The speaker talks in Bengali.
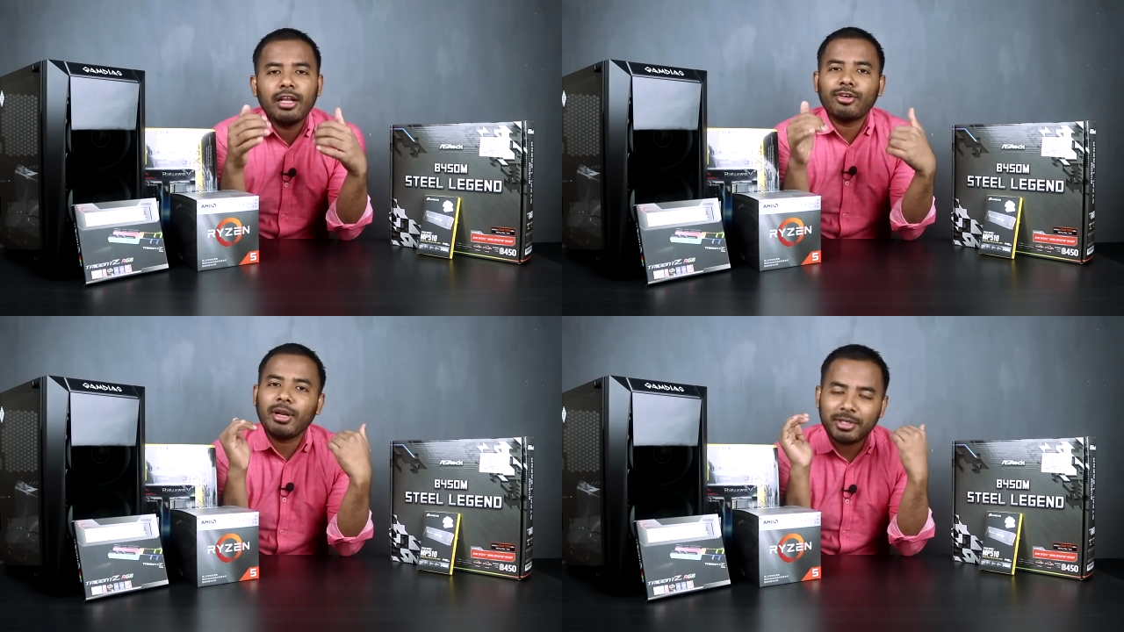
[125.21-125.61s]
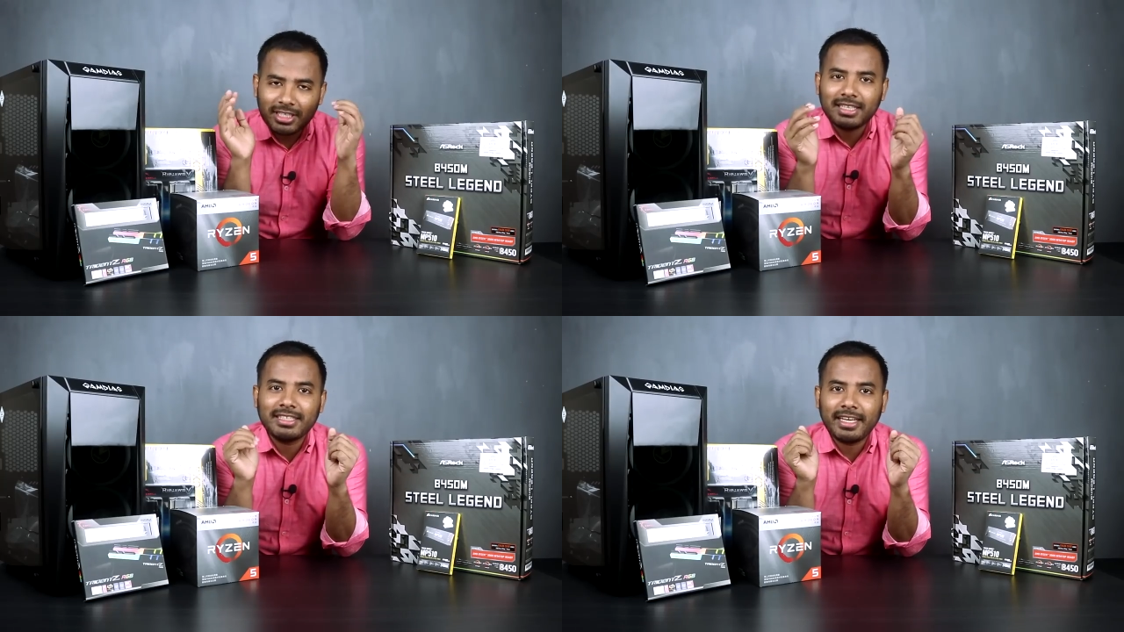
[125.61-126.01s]
তাহলে আমার
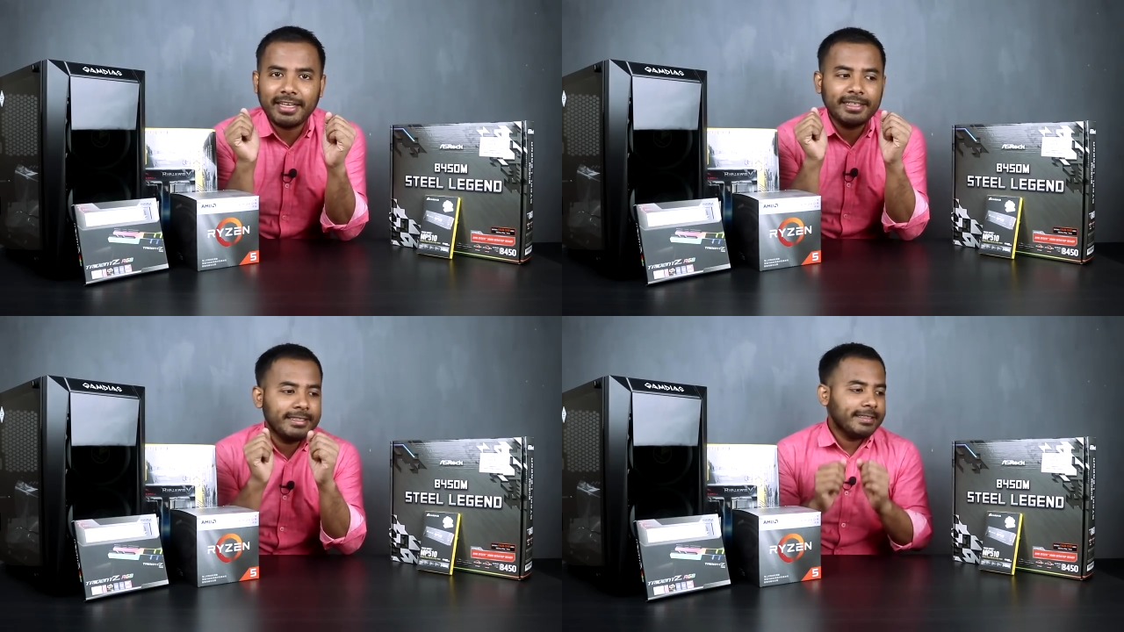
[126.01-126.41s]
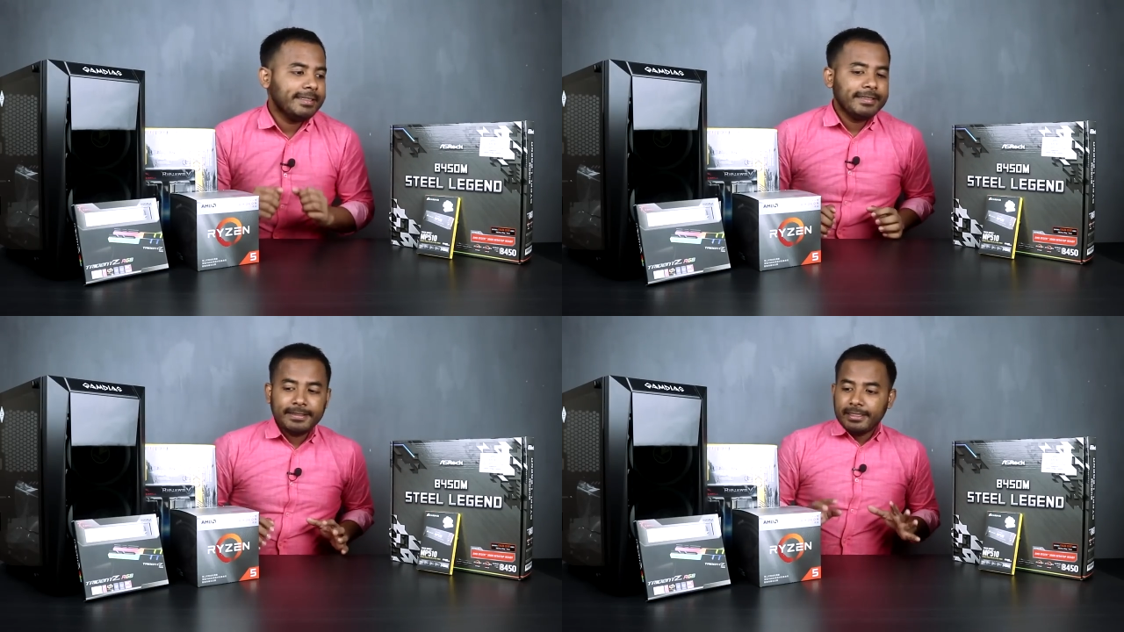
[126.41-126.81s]
সাথেই থাকেন
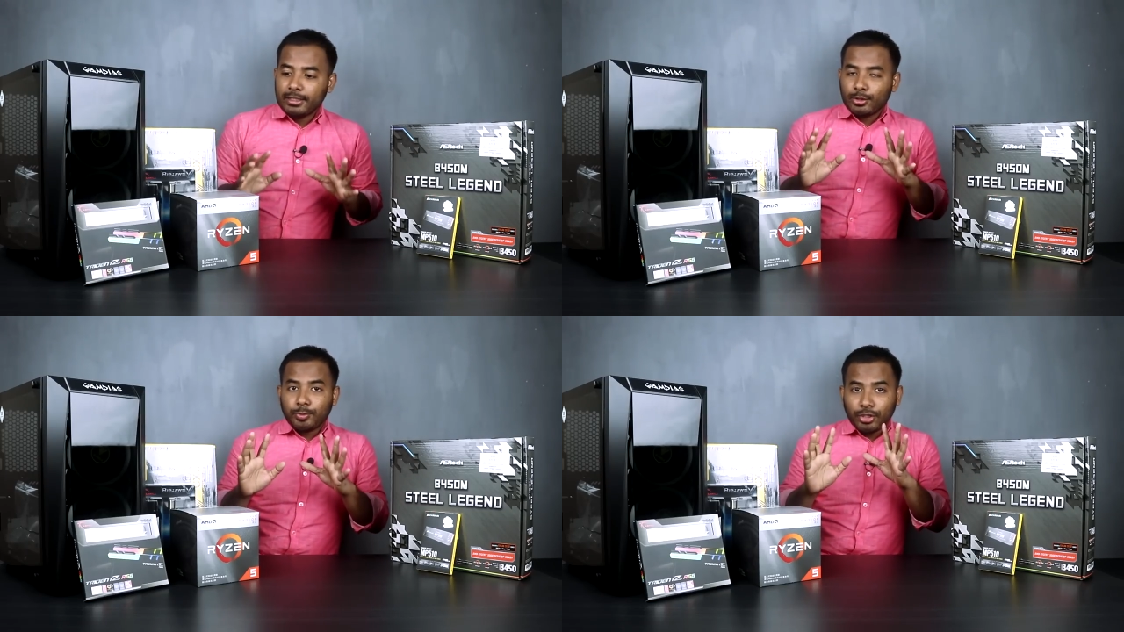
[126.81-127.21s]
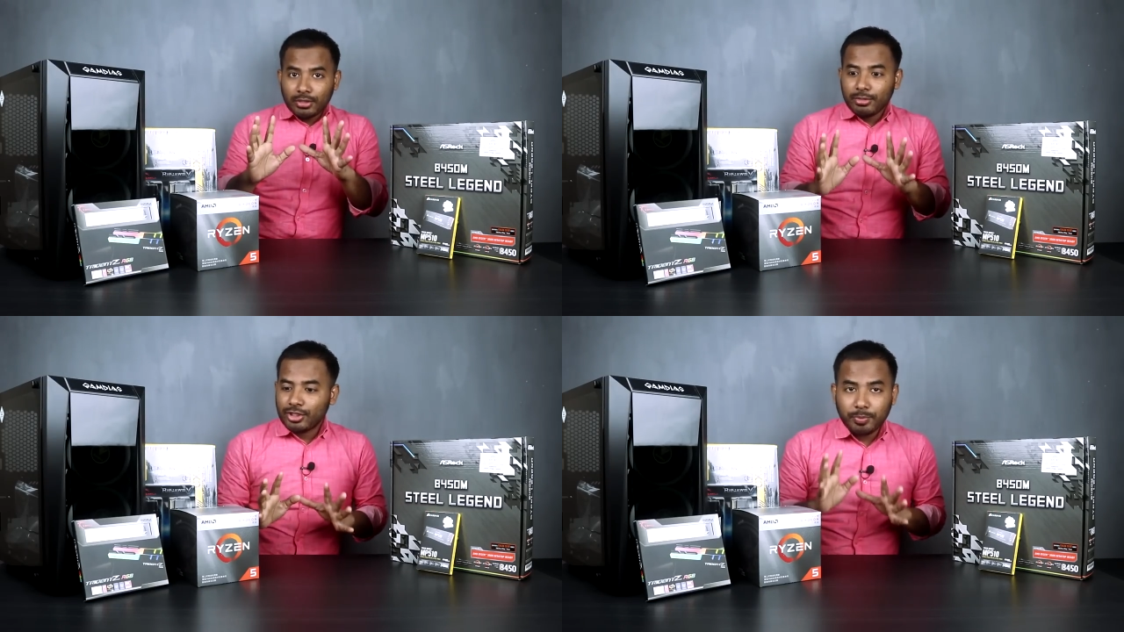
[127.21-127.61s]
তো
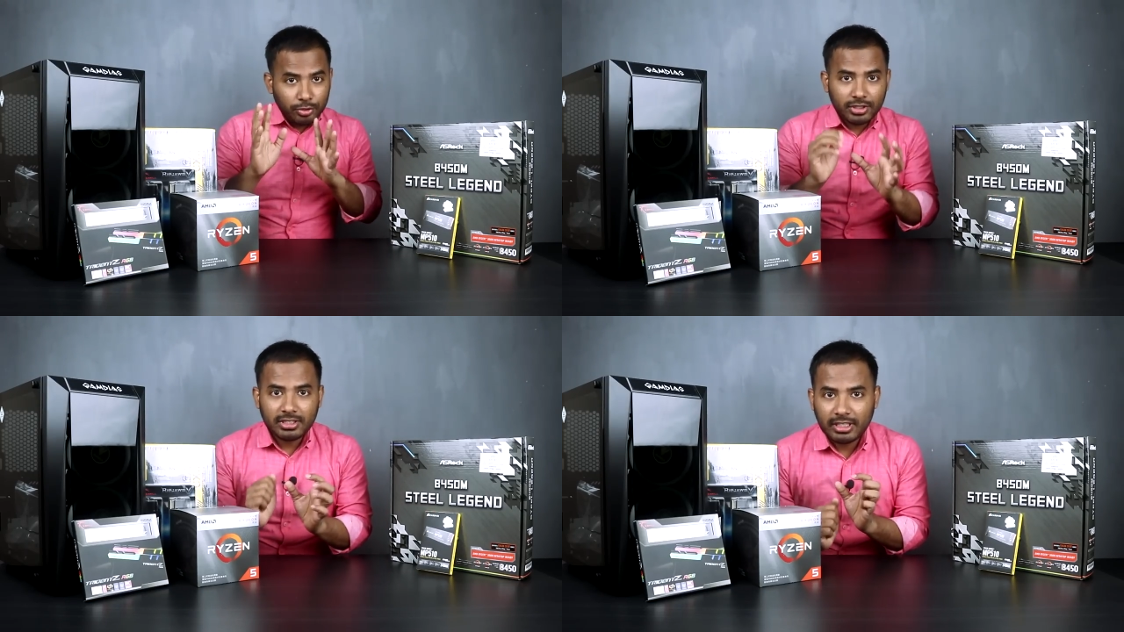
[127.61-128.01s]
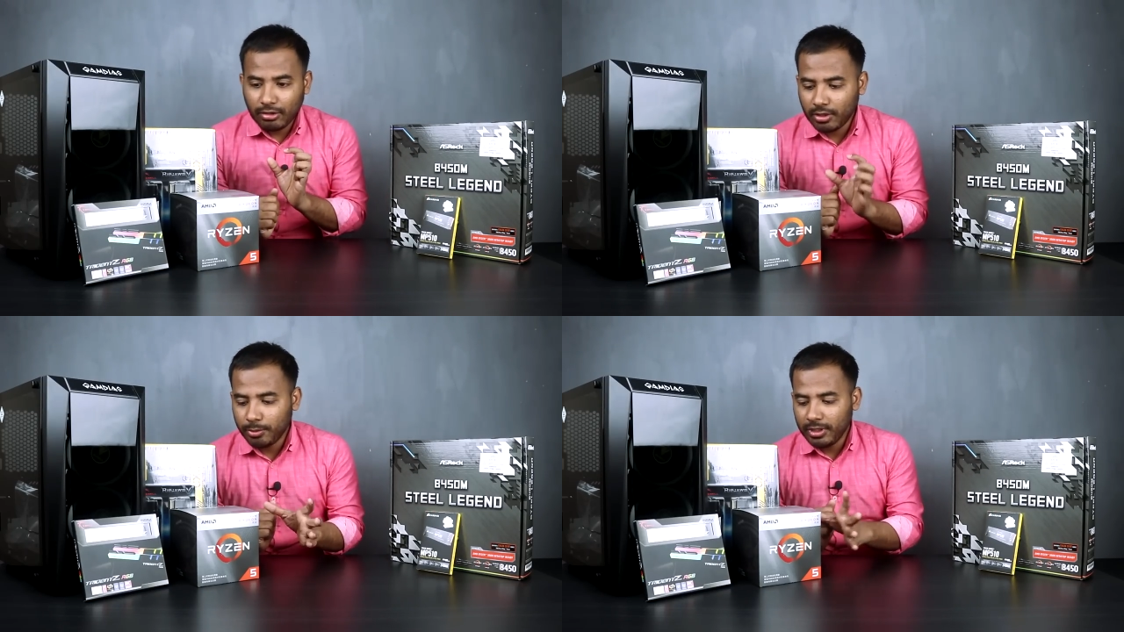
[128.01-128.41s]
প্রথমে হচ্ছে প্রসেসরটার
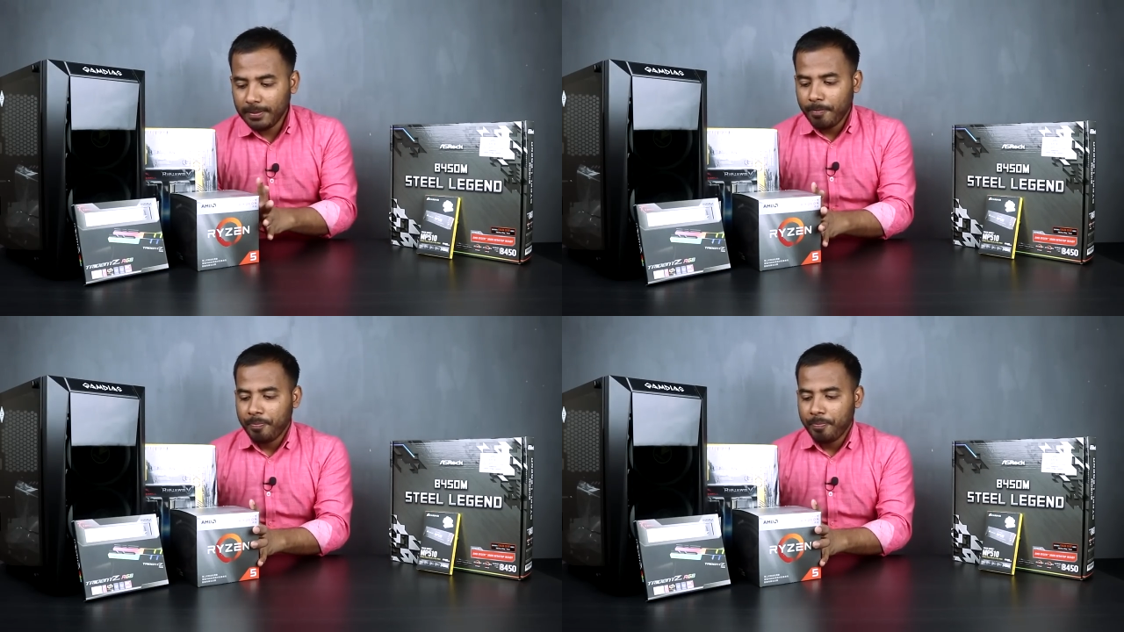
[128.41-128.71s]
কথা বলি